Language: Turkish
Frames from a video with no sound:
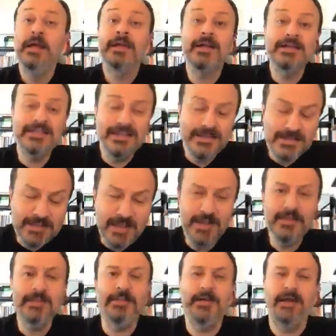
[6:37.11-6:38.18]

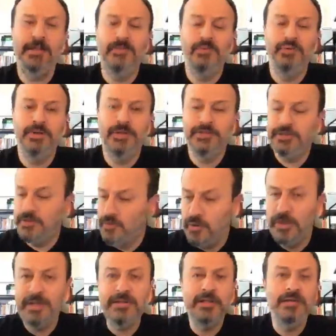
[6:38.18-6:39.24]
gazeteciler de dahil bunların için
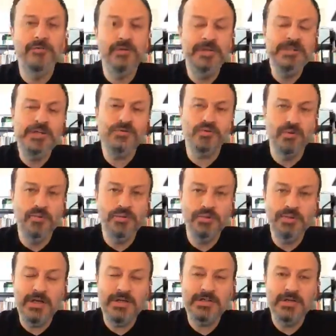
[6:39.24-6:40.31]
örneklerini vereceğiz,
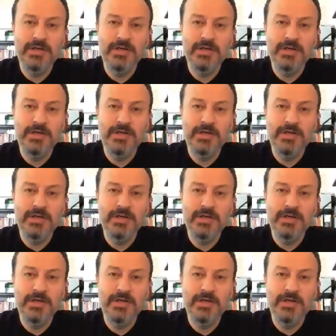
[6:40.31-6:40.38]
konuşacağız.